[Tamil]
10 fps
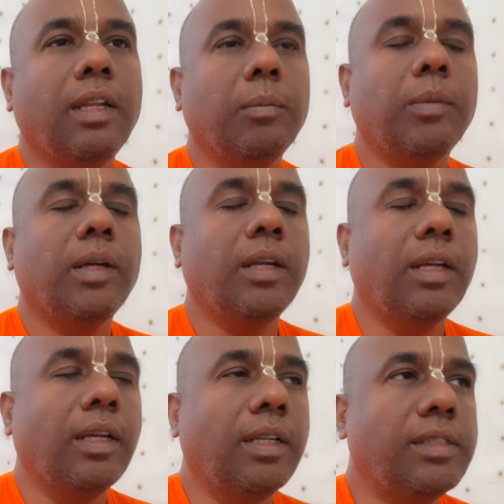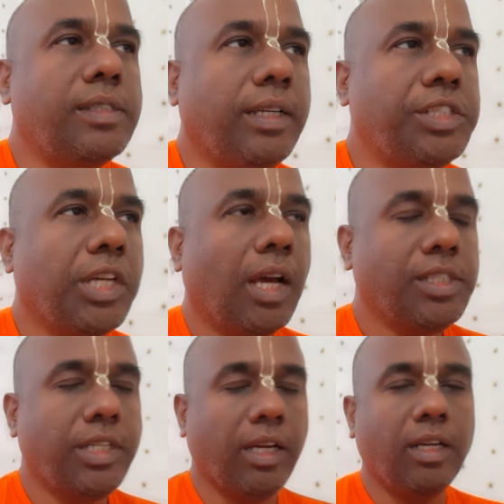நம்ம
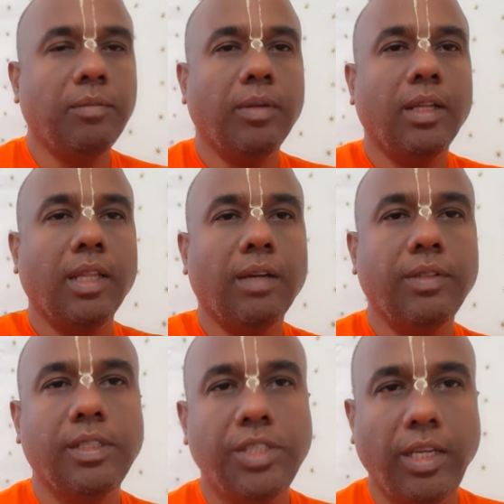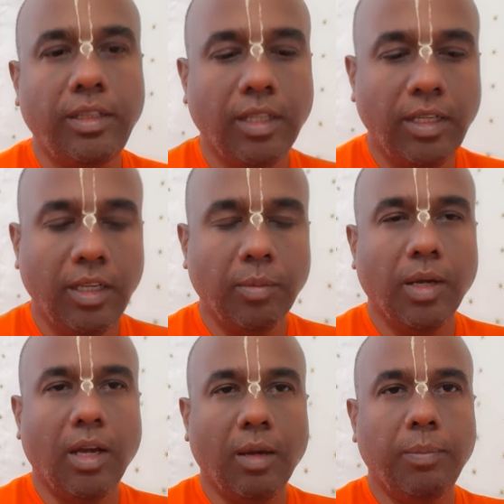சிக்ஷாஷ்டகம் அதாவது சைத்தன்ய
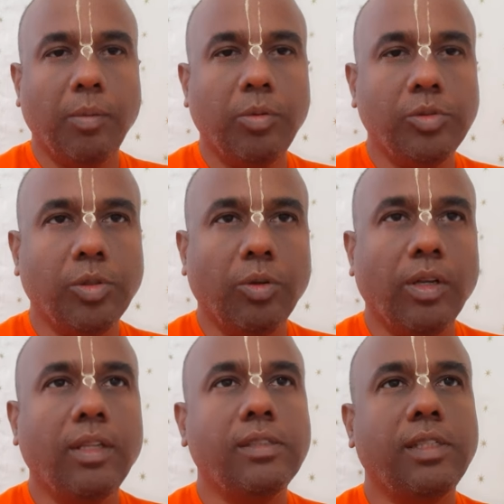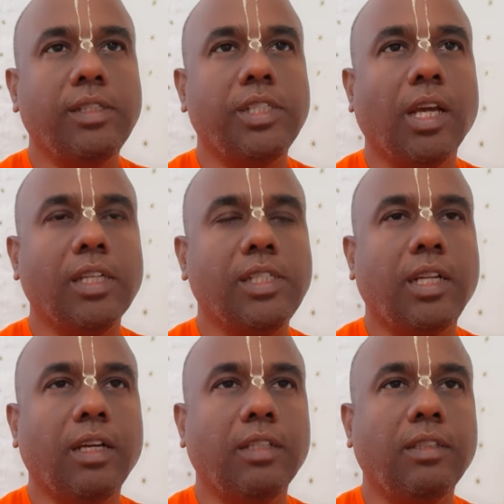மகாபிரபு சொன்ன
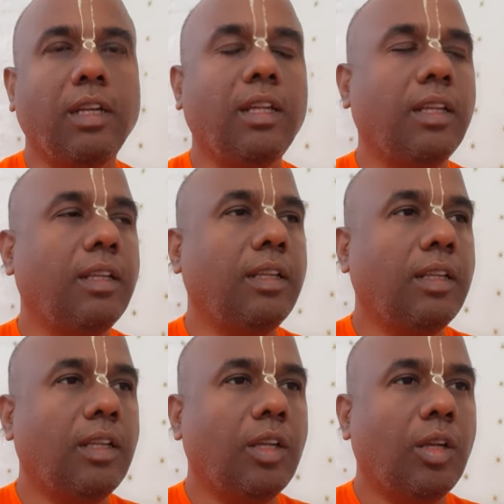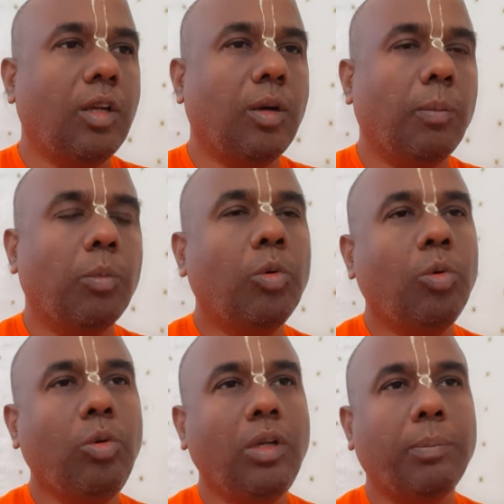சிக்ஷாஷ்டகத்தில்
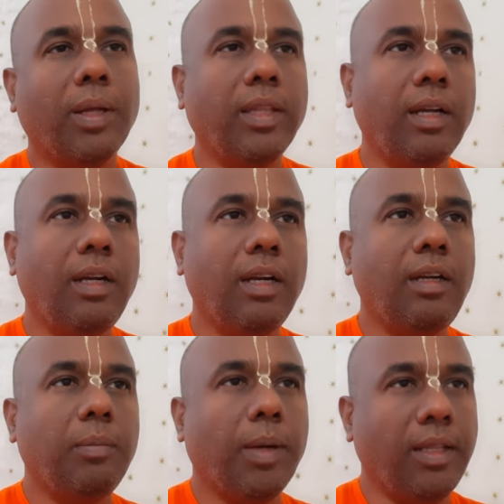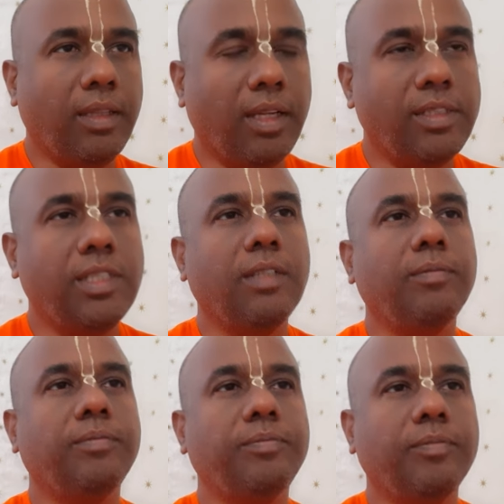மூணு பதங்கள் பார்த்தாச்சு
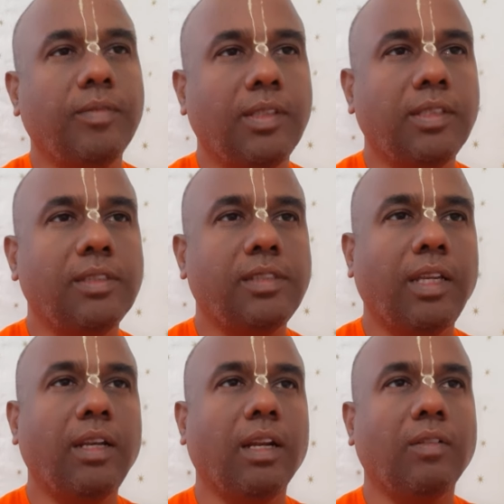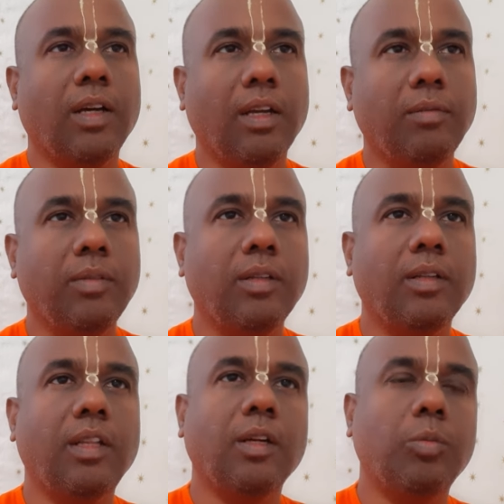சென்ற வாரம்
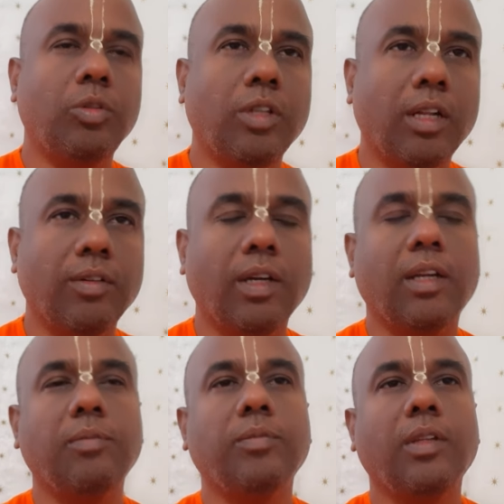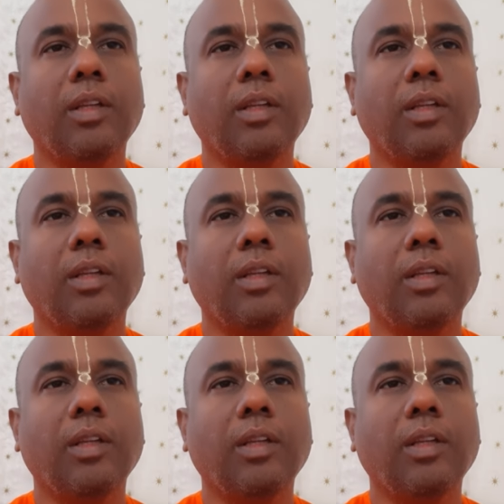அதுக்கு முந்தின வாரம்